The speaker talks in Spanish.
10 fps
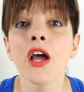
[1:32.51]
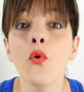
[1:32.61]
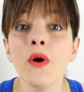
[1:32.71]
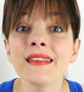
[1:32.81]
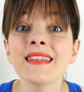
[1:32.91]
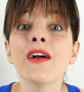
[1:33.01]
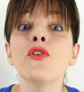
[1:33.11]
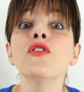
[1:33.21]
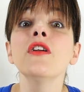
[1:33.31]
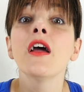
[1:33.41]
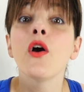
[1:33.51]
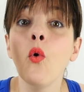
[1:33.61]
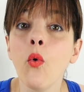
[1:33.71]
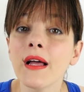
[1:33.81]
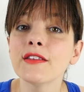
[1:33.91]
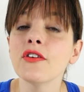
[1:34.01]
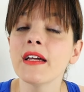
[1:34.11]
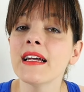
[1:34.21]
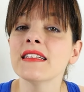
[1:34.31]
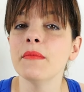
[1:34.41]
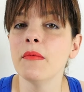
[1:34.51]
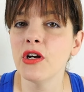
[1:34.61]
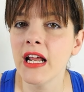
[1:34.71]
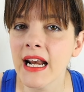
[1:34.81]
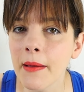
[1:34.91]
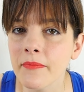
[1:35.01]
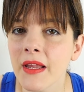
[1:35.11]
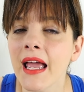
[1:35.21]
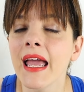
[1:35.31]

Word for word: cuenta con 4 GB de memoria RAM.